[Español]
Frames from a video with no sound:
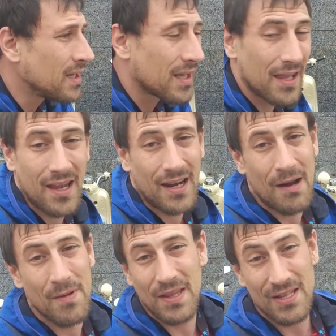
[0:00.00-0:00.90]
que
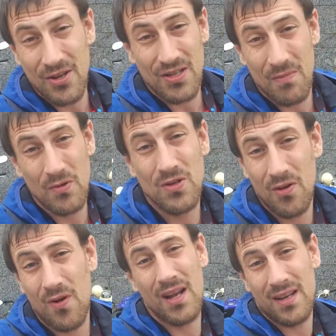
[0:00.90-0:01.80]
realmente eso no sé mucho,
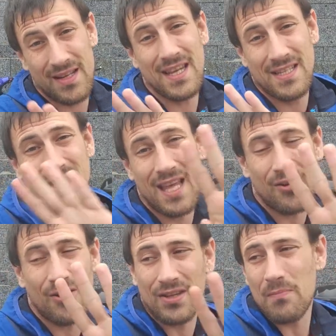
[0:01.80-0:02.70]
igual existe el
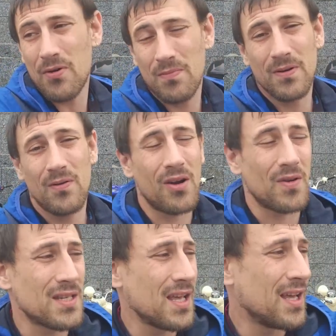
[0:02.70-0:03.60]
J-pop o algo
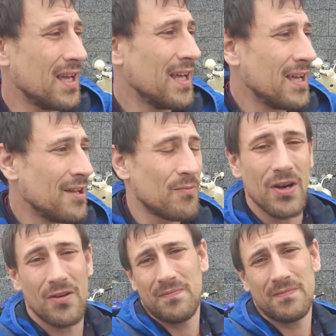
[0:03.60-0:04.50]
así.
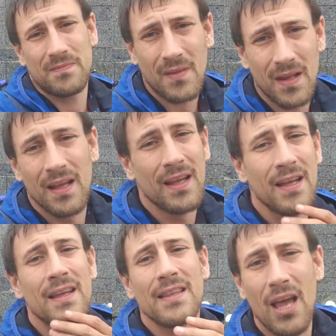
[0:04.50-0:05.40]
Bueno,
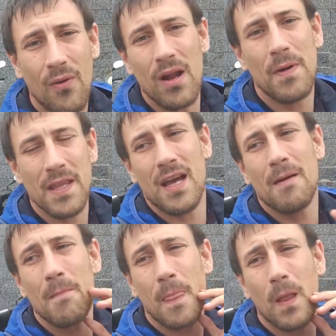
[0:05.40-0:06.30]
da igual, Peña.
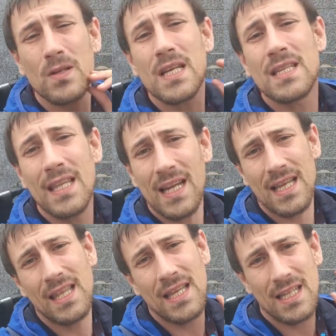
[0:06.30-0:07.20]
Cosas
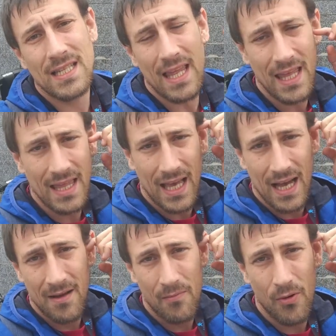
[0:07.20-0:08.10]
interesantes de esta cinta,
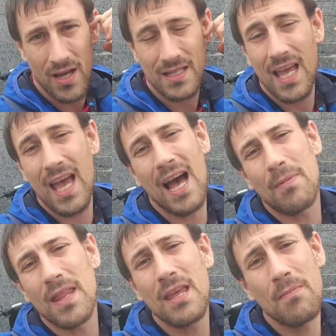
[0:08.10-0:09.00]
pues que al
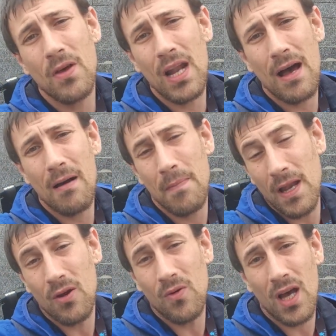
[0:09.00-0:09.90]
principio de la
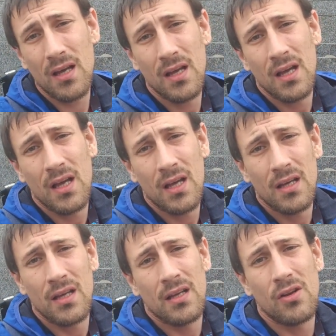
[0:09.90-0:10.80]
película
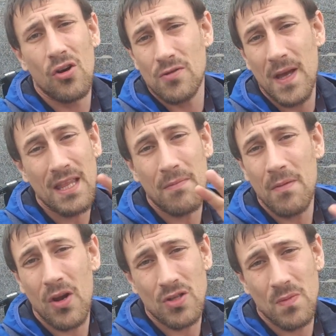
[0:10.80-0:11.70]
los 20 primeros